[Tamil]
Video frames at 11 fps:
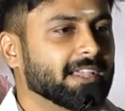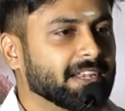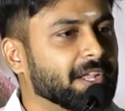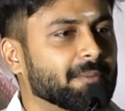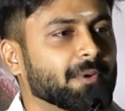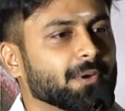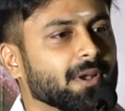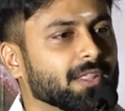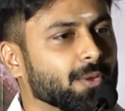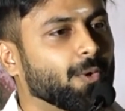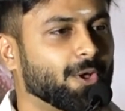இந்தியா மட்டும்
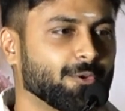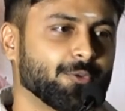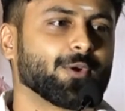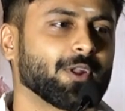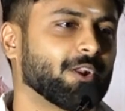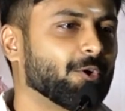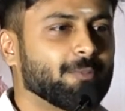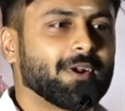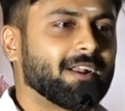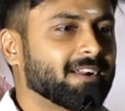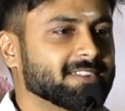இல்லை இந்த உலகம் ஃபுல்லாக நான் லவ்
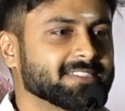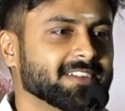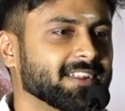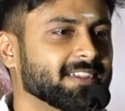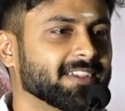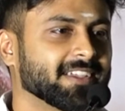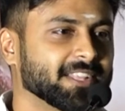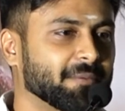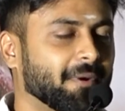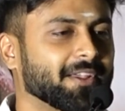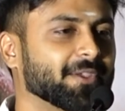பண்ணுறாங்க சார்
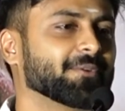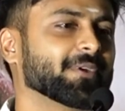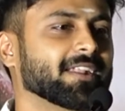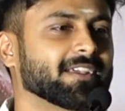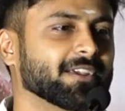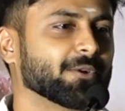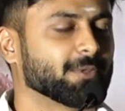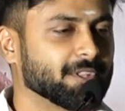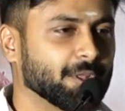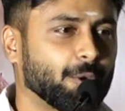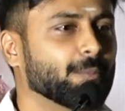இந்த பாக்கியம் எனக்கு
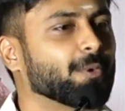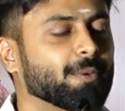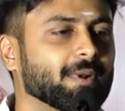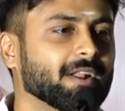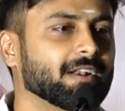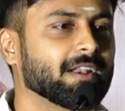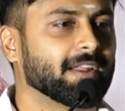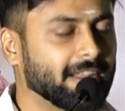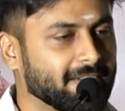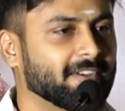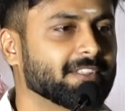கொடுத்ததுக்கு ரொம்ப ரொம்ப நன்றி
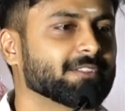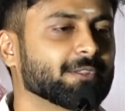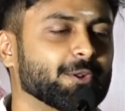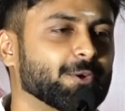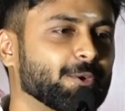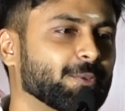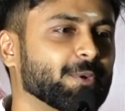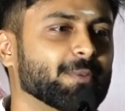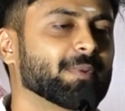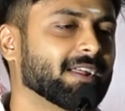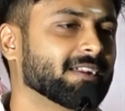நீங்கள் வருகிறதற்கும் ரொம்ப
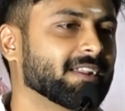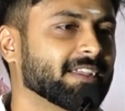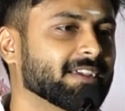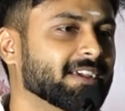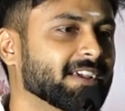ரொம்ப நன்றி